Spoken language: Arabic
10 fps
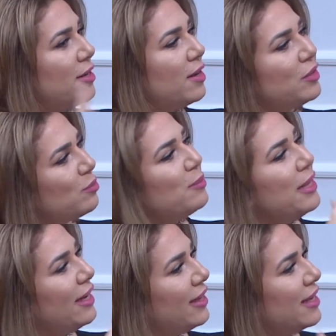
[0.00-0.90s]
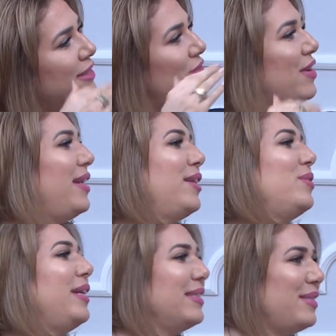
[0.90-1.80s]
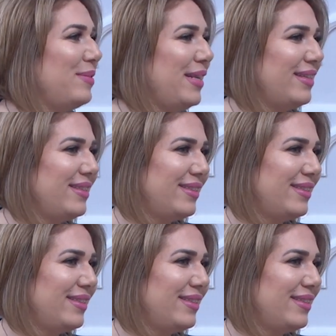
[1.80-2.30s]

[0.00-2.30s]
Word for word: نفس مبدا الكاس الفارغ والكاس المليان